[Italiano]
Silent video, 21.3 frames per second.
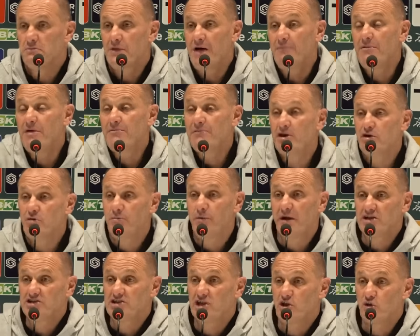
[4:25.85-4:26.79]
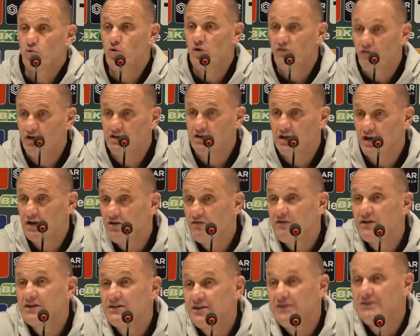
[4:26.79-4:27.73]
a me mi hanno pareggiato due volte al
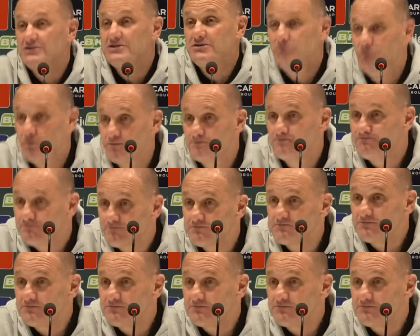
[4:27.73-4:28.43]
novantesimo,